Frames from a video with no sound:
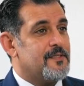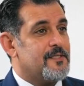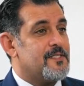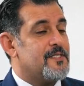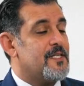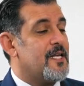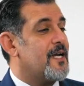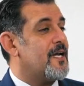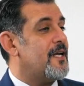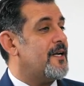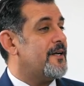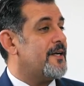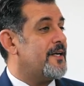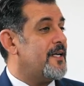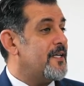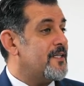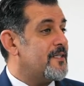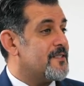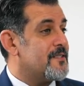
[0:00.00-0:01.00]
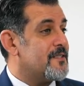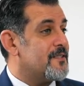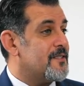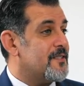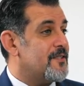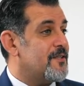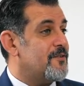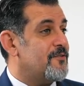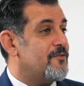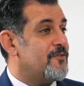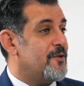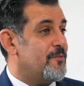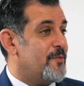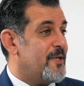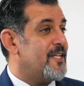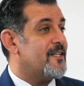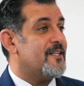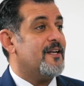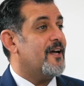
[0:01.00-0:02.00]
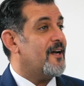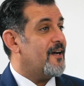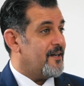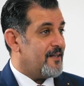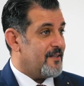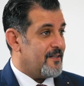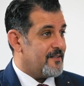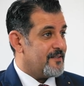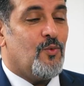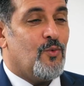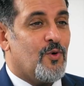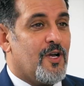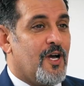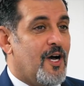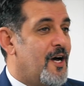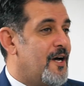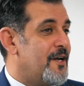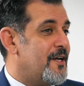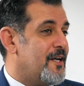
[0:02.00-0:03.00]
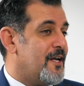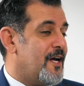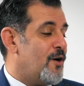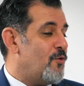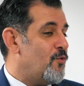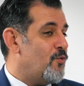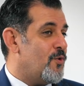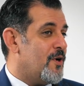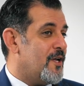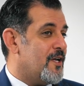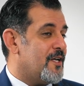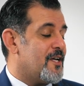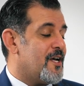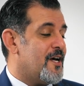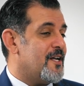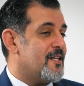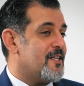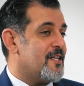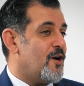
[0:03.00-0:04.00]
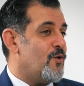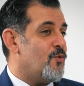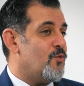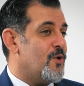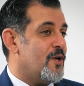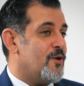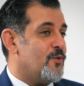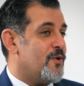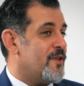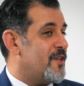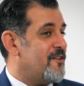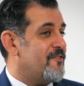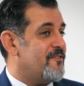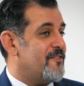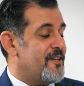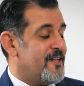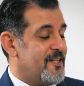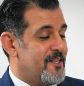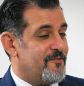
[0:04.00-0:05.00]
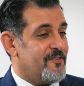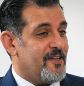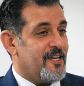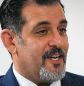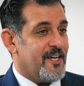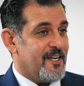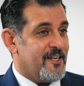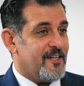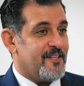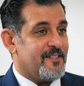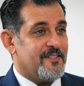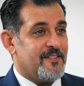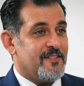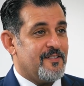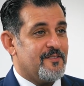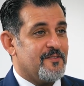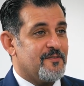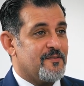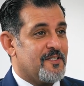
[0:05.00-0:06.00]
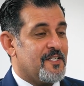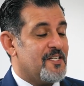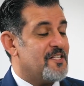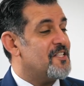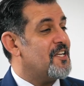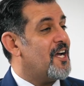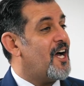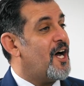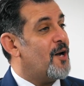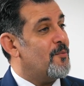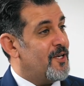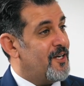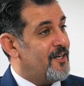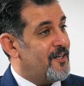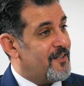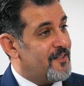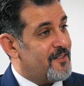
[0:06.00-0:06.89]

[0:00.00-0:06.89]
استقريت في بيت الحالي وكان اول كانت اول وظيفه لي في حياتي كنت عامل